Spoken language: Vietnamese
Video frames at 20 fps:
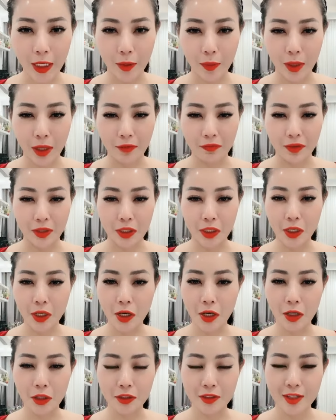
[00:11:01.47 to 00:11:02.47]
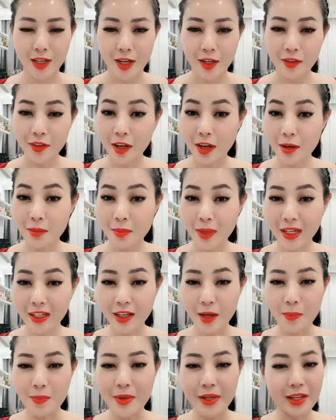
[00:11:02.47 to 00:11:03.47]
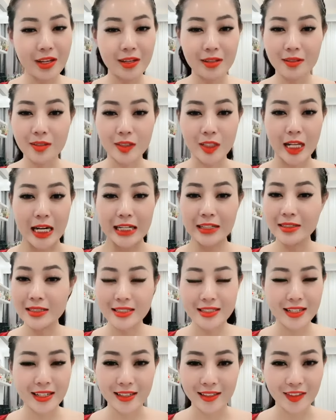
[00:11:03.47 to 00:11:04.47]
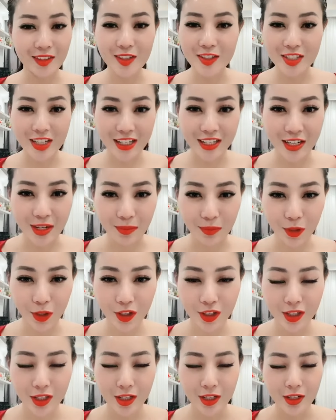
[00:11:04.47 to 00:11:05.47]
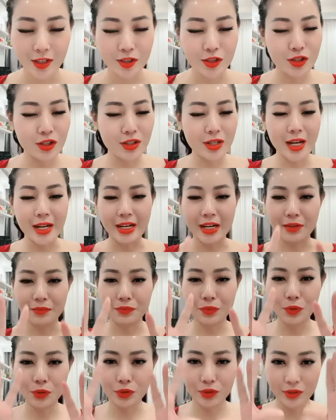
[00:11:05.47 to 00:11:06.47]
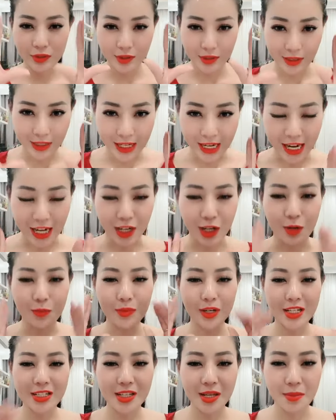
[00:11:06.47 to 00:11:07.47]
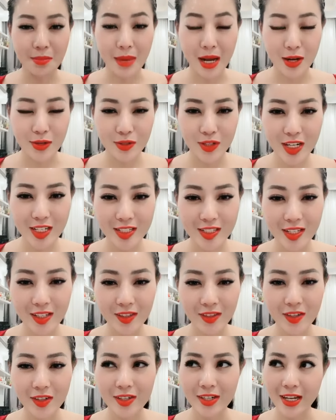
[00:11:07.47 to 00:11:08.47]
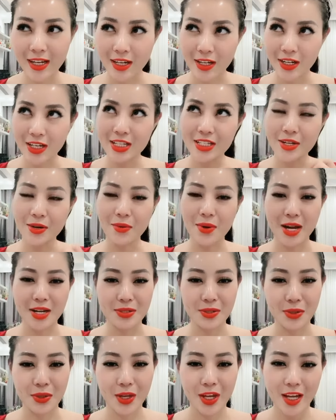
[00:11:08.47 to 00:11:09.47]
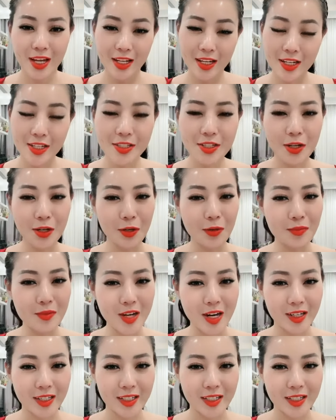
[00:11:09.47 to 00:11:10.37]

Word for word: của là phải nhờ thợ make up này kia Thực tế là Hương chỉ tự trang điểm thôi Chưa đầy 5 phút là có một cái diện mạo rất là xinh tươi này để đi ra ngoài rồi đi chơi cũng được